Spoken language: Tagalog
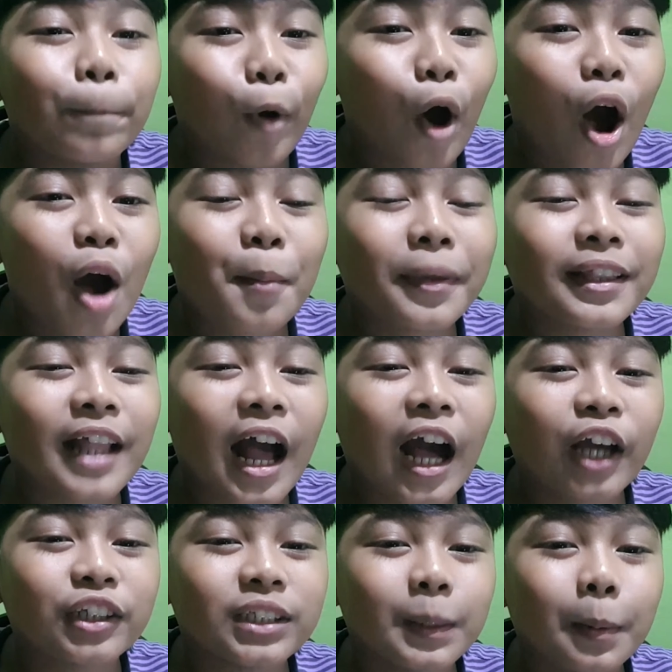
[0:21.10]
comment lang
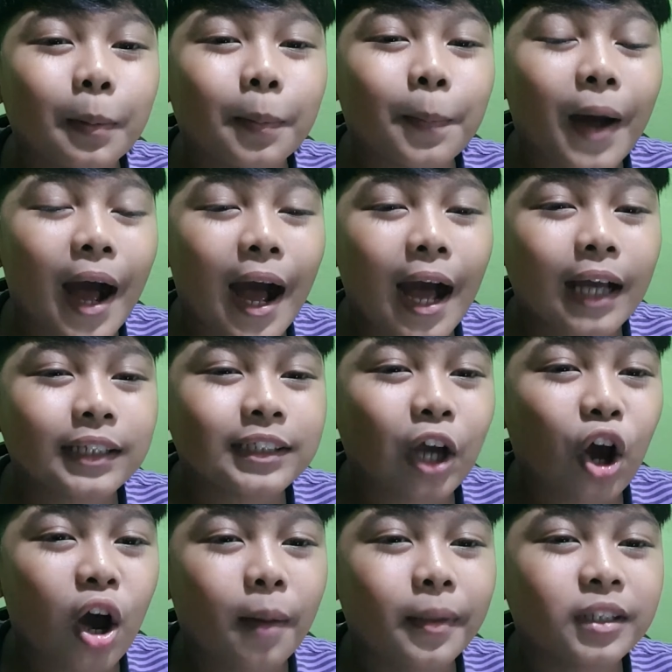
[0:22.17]
kayo sa baba,
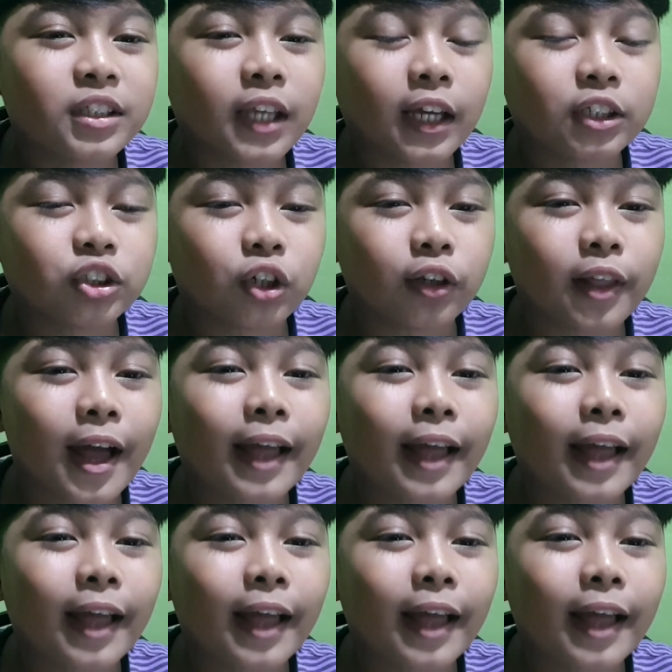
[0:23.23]
sa comment section.